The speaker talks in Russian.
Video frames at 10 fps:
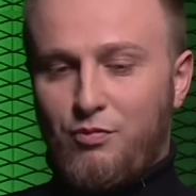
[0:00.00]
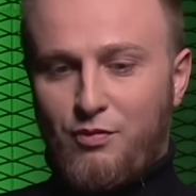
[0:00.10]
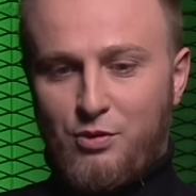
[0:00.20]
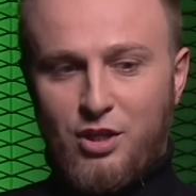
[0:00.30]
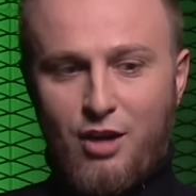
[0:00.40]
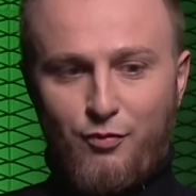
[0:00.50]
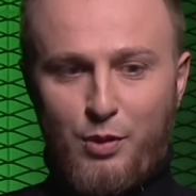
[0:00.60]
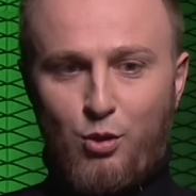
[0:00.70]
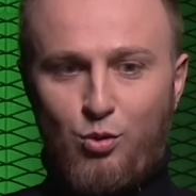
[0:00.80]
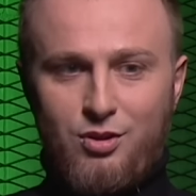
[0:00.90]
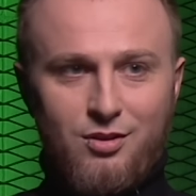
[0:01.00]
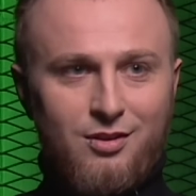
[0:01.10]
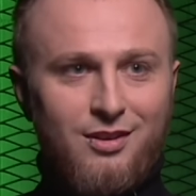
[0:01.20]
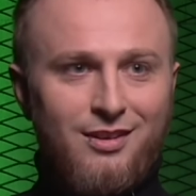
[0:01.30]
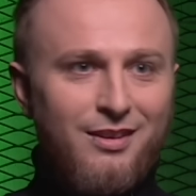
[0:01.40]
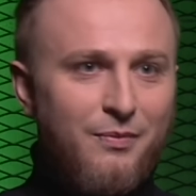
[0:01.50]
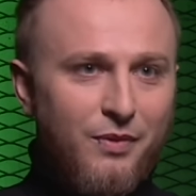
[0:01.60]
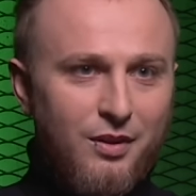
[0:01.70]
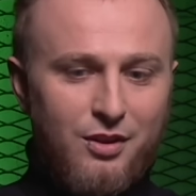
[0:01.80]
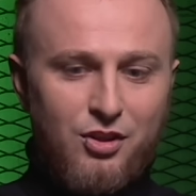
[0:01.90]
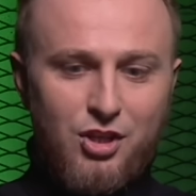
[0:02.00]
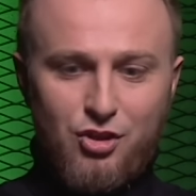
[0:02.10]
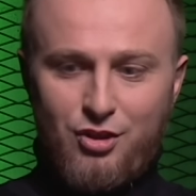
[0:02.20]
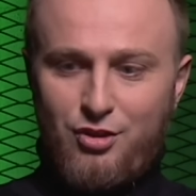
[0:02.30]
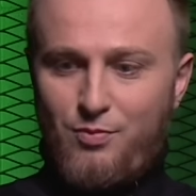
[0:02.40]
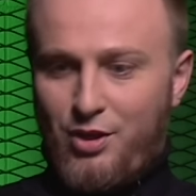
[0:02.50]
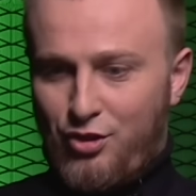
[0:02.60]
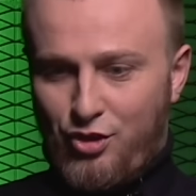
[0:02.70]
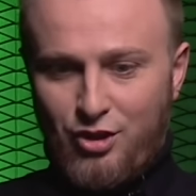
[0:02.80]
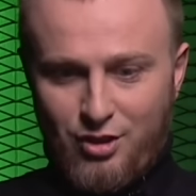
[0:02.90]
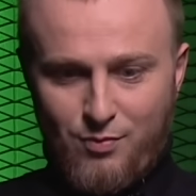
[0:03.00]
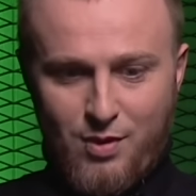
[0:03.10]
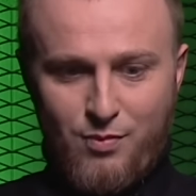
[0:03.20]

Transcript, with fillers: Вообще как в природе. Э, женщина занимается женскими